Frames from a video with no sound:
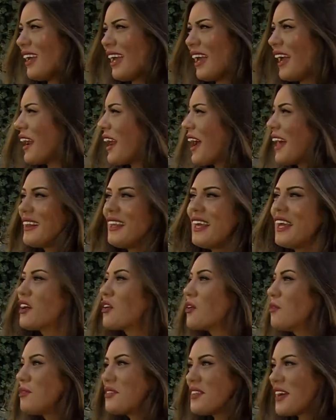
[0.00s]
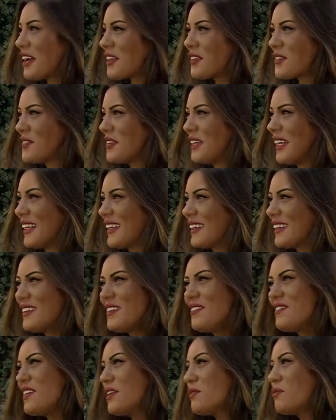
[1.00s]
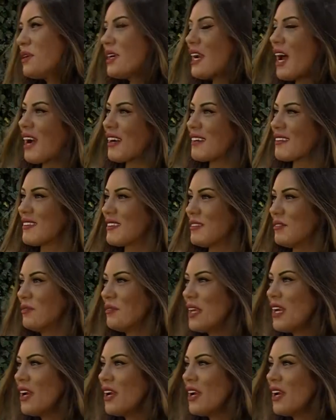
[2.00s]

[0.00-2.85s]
herhalde egomu tatmin ettim evet. ve bıraktım.